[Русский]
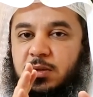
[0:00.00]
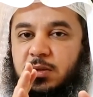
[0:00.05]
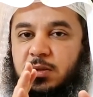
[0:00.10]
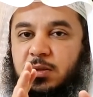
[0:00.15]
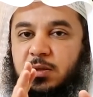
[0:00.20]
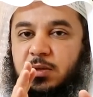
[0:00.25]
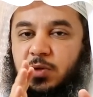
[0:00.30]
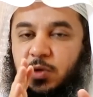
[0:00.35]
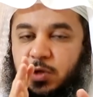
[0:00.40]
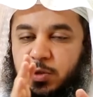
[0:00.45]

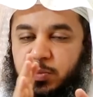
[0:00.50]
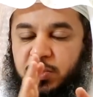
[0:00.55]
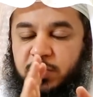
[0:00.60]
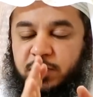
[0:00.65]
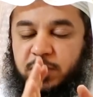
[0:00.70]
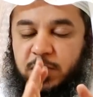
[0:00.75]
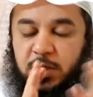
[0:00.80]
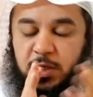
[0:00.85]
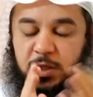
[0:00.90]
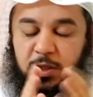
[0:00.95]
Закончим
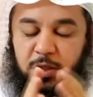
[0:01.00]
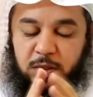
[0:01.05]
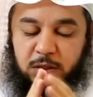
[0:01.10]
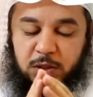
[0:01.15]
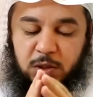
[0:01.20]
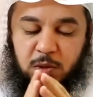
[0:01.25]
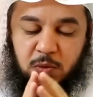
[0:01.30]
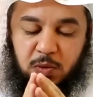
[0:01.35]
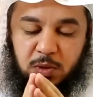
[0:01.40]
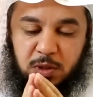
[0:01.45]
аят.
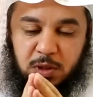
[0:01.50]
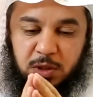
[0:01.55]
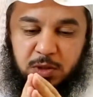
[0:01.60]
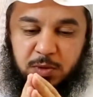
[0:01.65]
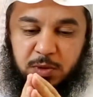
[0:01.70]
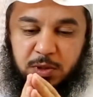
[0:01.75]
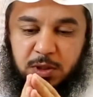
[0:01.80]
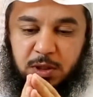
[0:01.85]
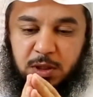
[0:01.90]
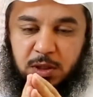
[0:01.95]
Всевышний
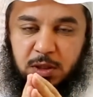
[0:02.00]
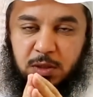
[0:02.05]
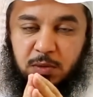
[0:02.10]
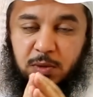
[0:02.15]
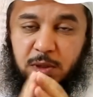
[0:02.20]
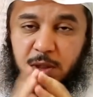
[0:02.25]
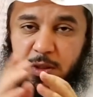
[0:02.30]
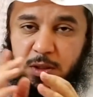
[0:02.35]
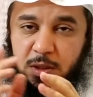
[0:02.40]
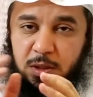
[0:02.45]
Аллах
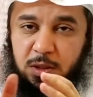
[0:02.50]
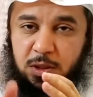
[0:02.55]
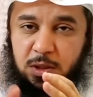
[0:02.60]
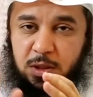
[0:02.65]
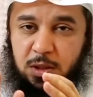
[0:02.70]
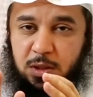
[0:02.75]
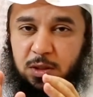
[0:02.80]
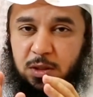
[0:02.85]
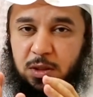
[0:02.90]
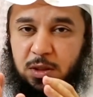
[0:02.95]
говорит,
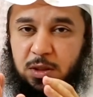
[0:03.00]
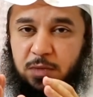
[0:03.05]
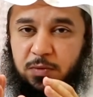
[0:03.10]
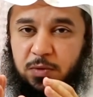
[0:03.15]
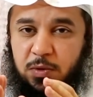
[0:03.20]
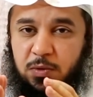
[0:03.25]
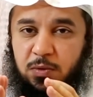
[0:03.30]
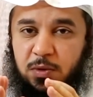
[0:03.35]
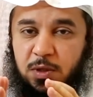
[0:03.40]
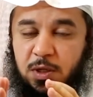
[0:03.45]
неверующими
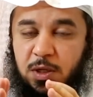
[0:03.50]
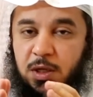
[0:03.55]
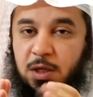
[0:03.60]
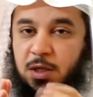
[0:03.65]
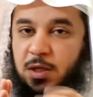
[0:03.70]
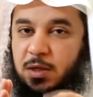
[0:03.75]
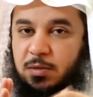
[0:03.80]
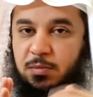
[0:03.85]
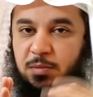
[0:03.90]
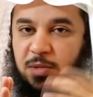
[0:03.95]
были
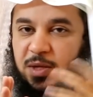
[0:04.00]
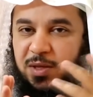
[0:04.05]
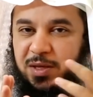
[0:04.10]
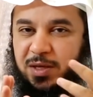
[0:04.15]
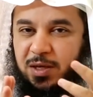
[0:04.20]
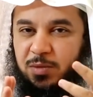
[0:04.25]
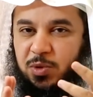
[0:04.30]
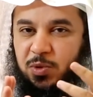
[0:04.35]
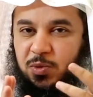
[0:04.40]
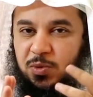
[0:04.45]
дьяволы.
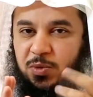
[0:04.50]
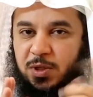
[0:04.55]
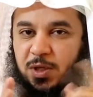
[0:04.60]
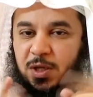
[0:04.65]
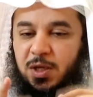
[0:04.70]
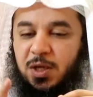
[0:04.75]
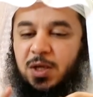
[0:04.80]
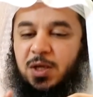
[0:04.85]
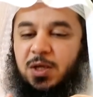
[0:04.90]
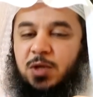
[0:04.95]
Что они
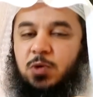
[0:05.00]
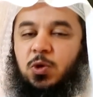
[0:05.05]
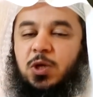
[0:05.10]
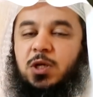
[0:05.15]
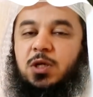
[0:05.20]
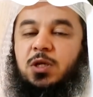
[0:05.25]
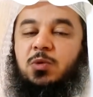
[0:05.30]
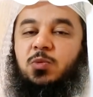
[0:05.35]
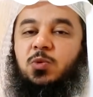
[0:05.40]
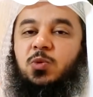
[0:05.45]
делали?
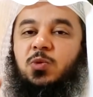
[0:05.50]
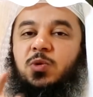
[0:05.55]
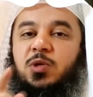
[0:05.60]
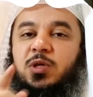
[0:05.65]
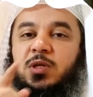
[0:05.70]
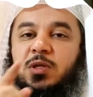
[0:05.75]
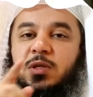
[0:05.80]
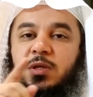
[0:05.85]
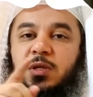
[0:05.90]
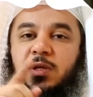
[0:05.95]
Они
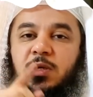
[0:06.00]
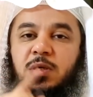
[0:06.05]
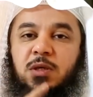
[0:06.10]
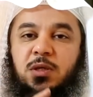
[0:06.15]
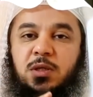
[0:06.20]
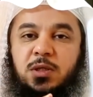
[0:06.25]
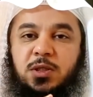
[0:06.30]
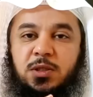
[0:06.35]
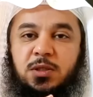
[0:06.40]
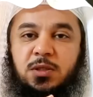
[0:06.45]
обучали
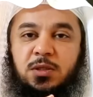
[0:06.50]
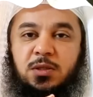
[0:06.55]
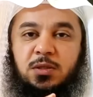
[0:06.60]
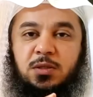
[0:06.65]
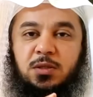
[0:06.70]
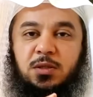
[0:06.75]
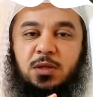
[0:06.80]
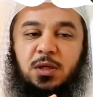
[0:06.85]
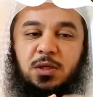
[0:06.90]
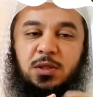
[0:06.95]
людей
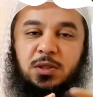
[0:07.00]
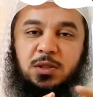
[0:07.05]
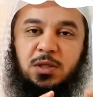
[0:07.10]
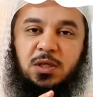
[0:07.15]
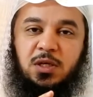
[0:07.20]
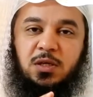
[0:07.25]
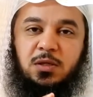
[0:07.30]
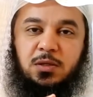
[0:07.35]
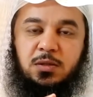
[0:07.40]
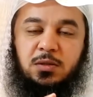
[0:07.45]
колдовству,
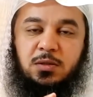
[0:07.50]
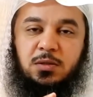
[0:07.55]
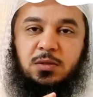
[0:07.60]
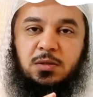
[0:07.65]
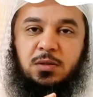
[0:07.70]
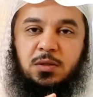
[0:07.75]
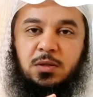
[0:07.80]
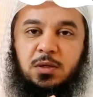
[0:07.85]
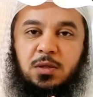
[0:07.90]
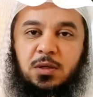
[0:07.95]

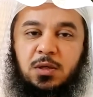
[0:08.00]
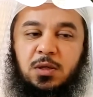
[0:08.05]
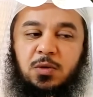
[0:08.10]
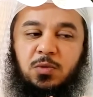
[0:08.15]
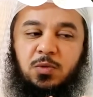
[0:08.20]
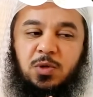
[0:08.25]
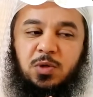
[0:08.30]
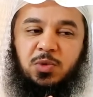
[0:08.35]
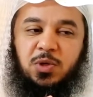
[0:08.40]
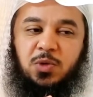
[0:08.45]
а
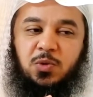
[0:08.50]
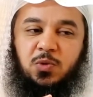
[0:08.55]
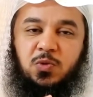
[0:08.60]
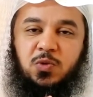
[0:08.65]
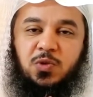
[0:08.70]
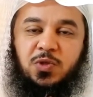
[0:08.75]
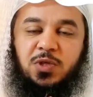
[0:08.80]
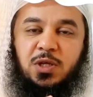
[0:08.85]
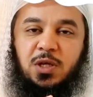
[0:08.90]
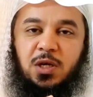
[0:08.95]
также тому,
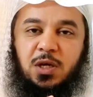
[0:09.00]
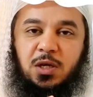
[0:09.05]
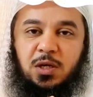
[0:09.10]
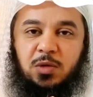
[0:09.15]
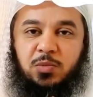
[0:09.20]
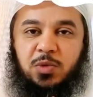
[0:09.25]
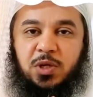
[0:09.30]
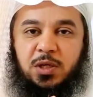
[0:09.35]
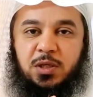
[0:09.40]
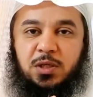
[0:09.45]
что было
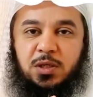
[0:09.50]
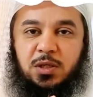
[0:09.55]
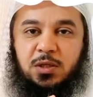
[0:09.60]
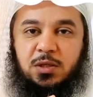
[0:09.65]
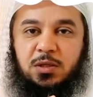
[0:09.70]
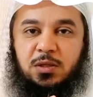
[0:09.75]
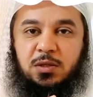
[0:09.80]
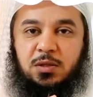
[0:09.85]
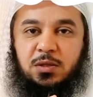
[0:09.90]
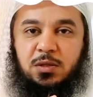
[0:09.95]
неспослано
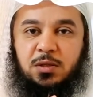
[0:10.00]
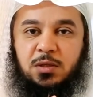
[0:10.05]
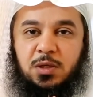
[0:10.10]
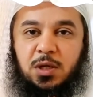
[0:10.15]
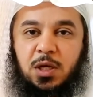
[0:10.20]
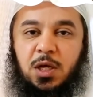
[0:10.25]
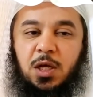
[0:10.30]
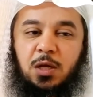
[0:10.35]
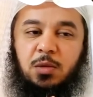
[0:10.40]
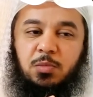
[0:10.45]
двум
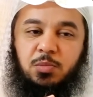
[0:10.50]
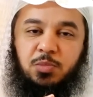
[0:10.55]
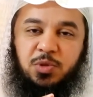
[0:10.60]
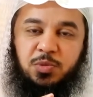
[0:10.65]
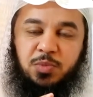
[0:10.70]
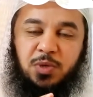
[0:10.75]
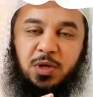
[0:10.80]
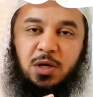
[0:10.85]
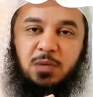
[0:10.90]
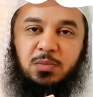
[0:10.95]
ангелам
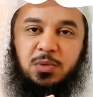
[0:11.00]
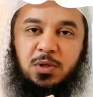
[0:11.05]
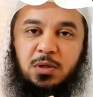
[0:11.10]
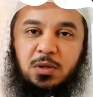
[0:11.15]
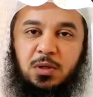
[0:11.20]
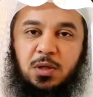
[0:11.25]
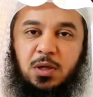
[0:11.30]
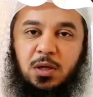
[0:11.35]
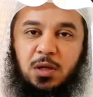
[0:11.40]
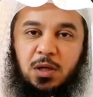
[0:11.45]
в
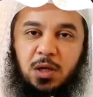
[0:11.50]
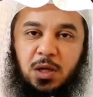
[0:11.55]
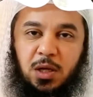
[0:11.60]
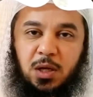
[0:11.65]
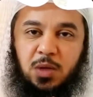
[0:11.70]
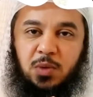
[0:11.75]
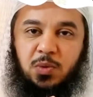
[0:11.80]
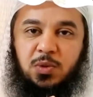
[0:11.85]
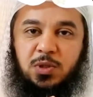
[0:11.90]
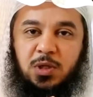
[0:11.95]
Вавилоне,
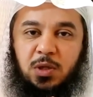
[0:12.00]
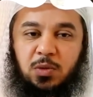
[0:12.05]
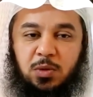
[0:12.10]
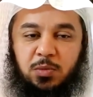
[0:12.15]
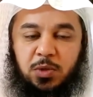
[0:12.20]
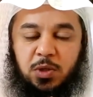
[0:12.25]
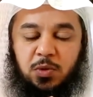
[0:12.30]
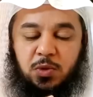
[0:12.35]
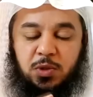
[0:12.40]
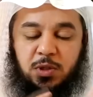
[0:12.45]
Харут и
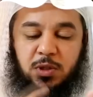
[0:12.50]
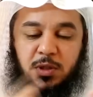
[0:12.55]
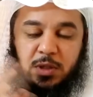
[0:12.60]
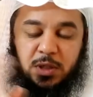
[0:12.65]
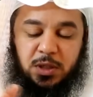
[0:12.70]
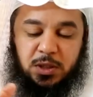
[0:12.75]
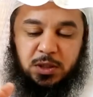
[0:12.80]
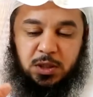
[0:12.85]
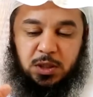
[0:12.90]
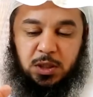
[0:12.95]
Марут.
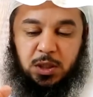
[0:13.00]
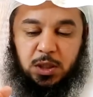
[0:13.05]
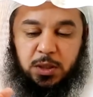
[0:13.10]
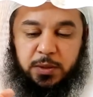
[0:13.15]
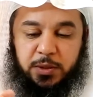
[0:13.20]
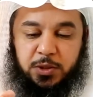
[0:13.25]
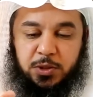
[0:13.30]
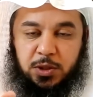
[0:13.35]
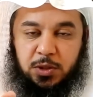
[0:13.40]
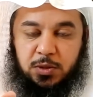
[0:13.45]
Возьмем этот
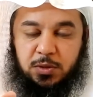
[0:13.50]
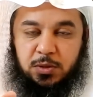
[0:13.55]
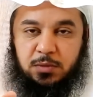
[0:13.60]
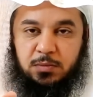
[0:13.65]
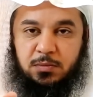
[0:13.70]
момент.